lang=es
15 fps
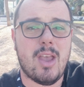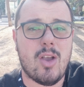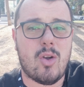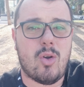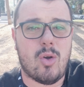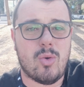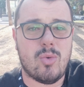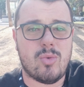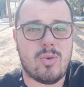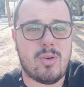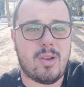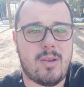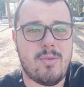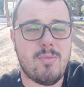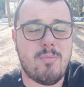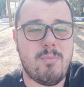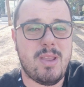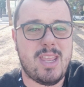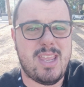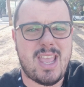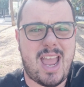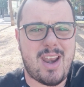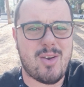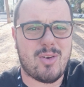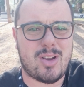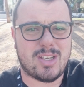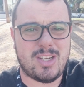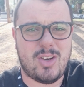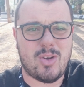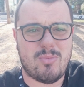con un, un villano
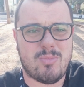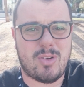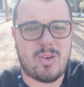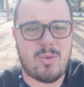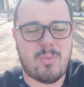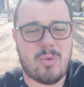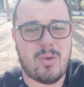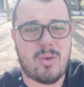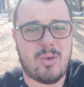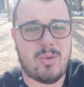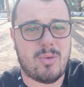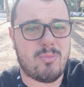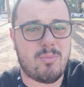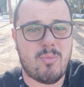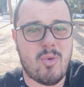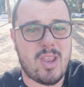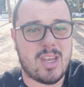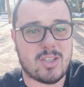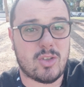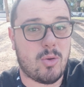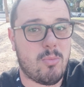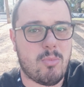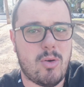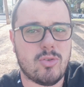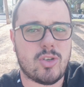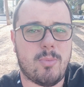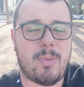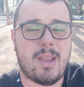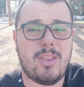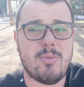casi como, como muy stop
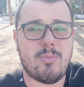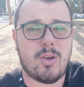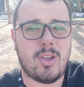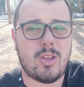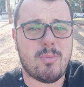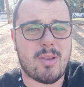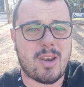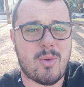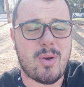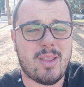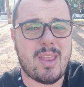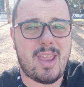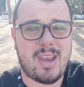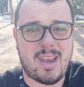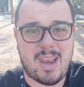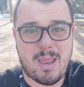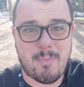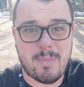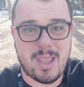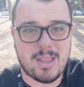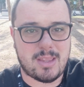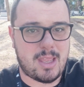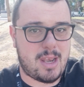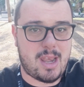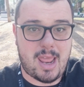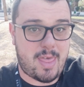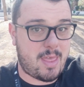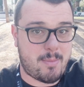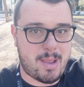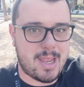motion. Parece un poquito, me recuerda en el ambiente,
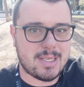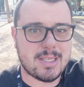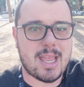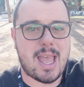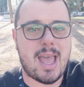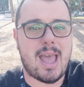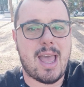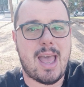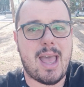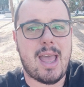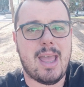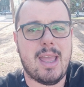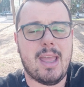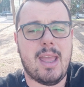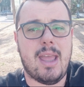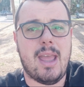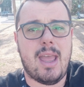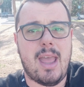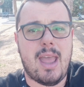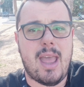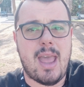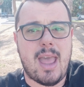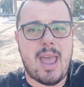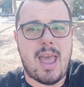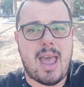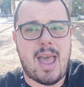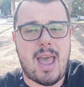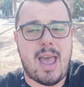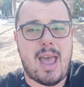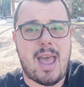nada más a
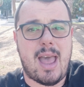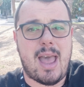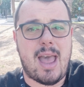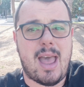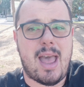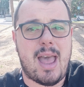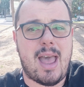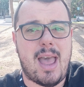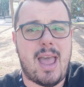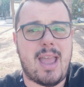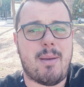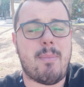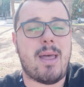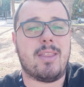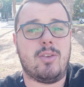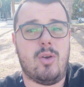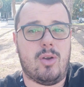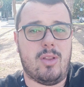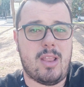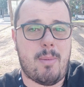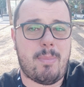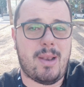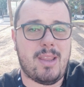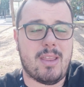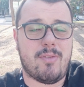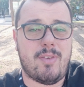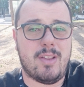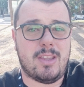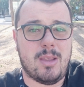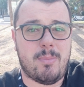a, Mad God, la peli de
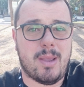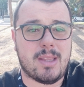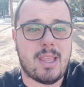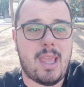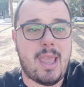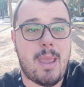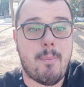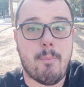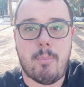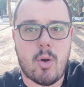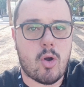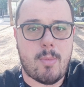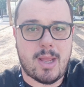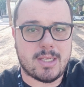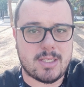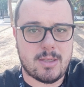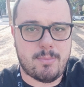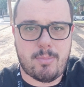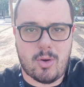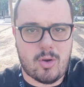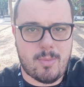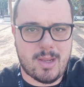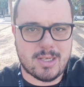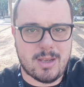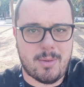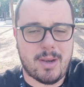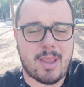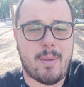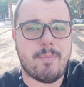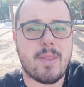Phil Tippett. Eh, poco más, poco más, la
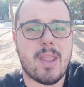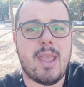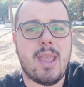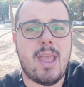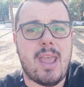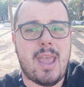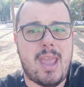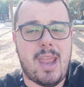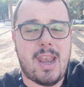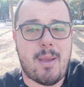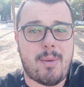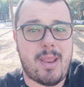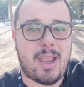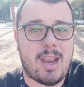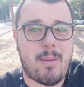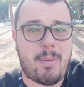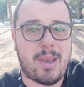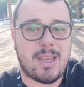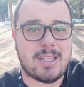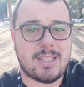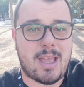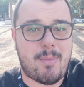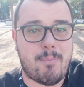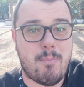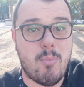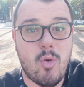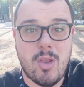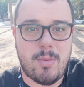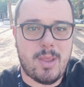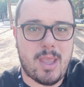verdad. Eh, la verdad que la peli está
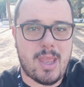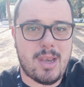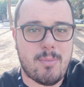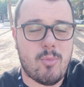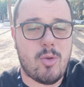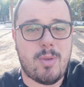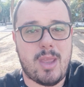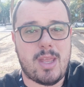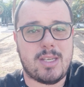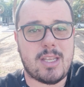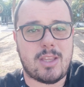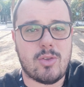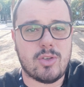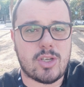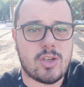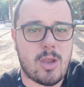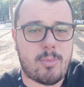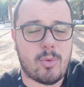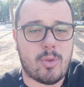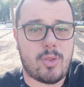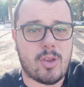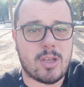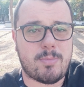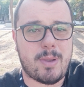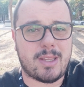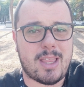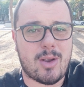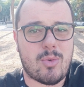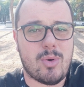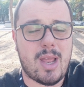muy bien, muy bien hecha, tiene un diseño de producción
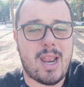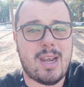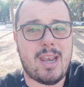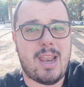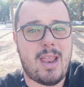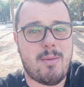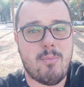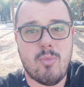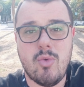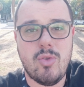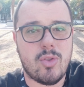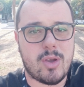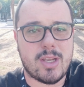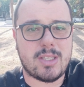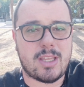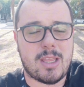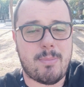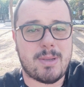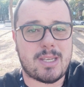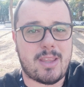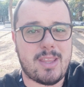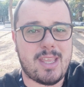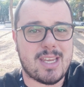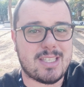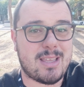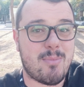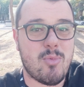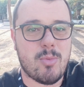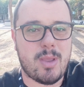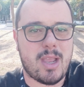espectacular. El mundo este de pesadilla
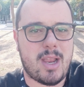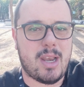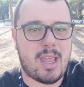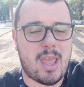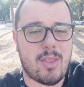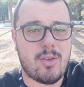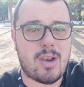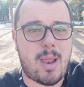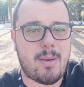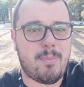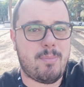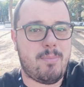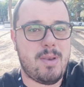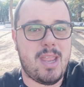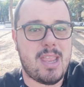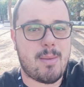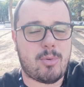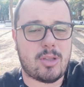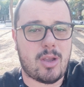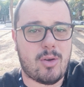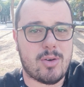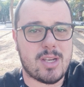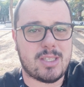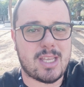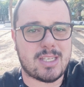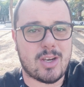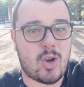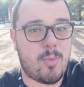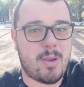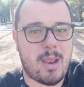está muy bien creado, la niña protagonista
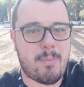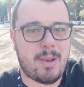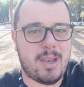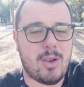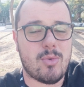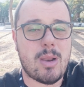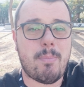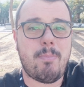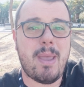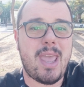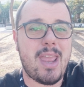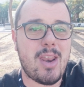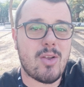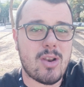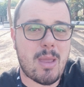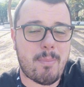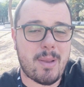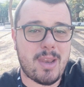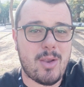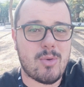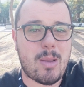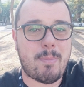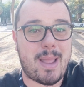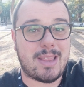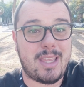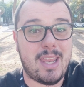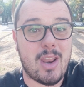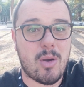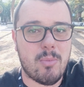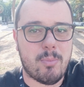se come la película, pero la película
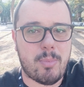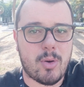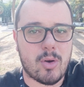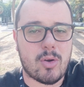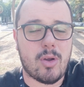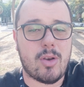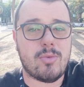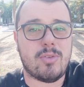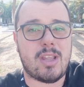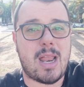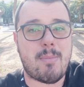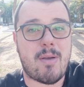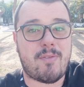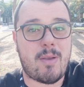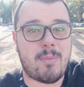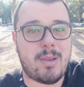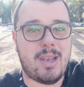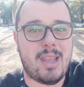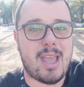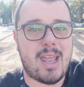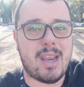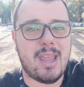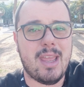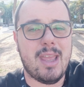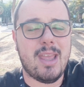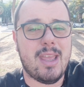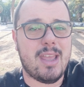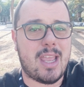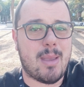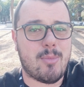patina un poco en un drama familiar
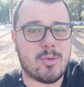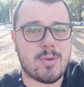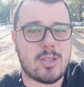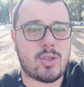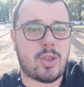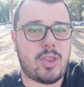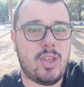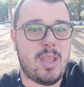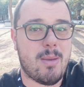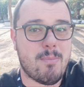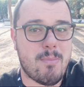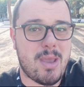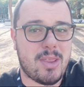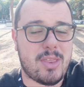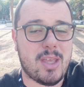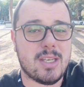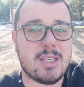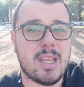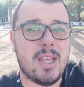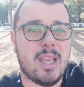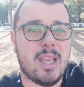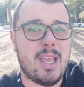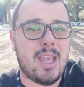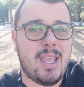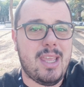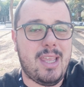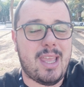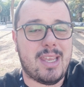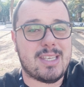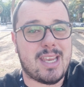que hemos visto 100 veces
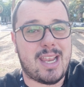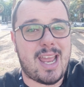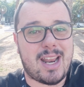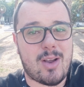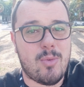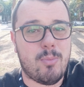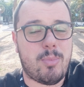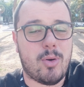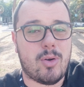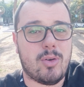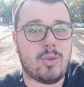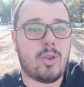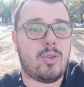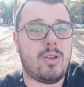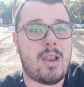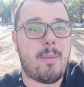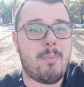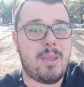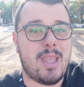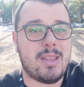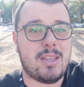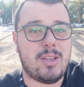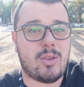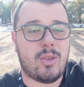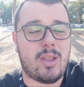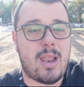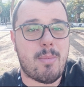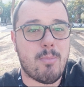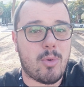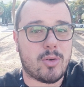y que se carga un poco todo el ambiente y toda
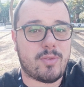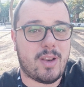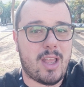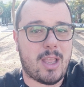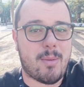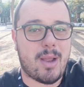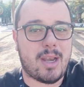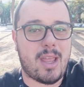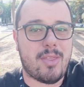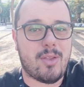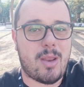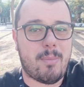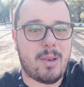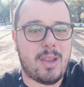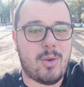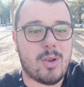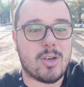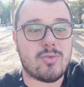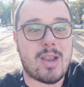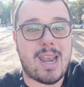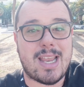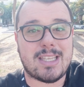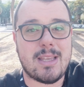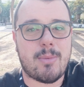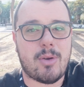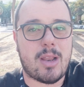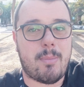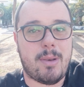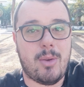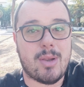la atmósfera que va creando la película. Es una lástima
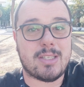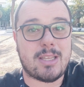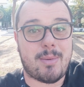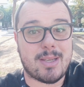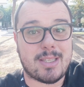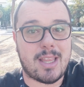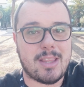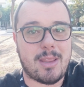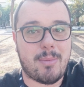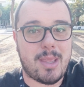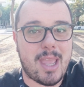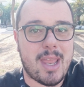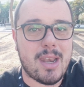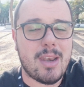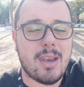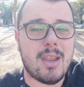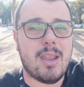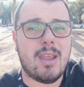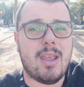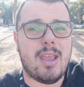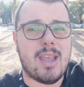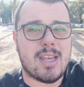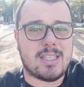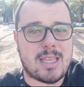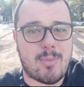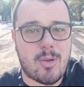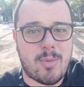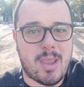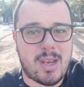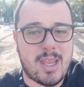porque la película está bastante bien, está
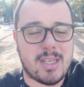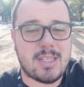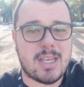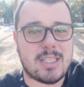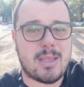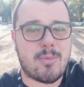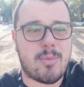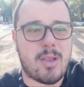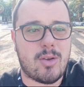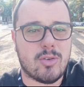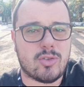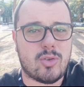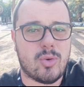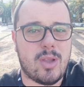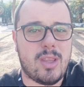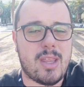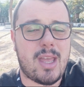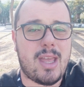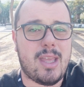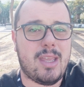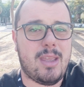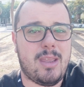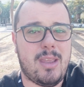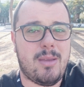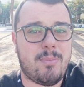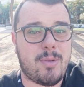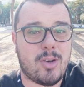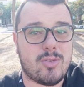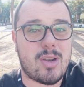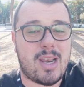muy bien hecha, está muy bien construida, y,
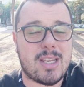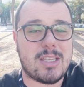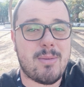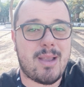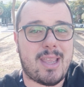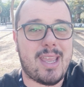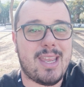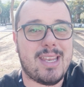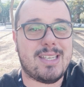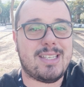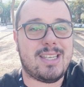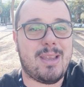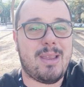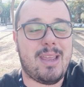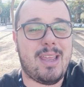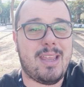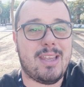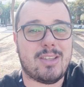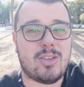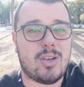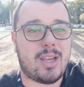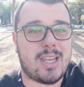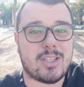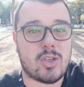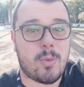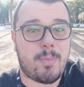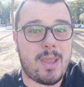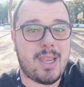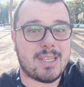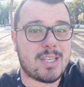pero es una lástima que se, que,
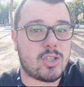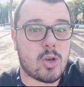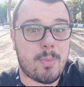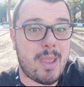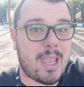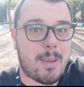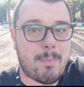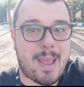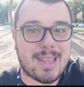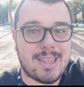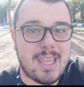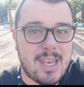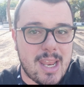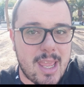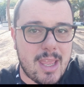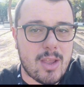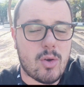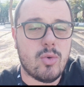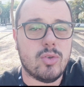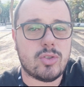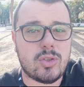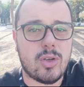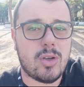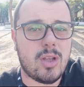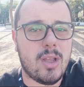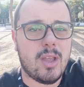estropee, que se estropee, que patine justo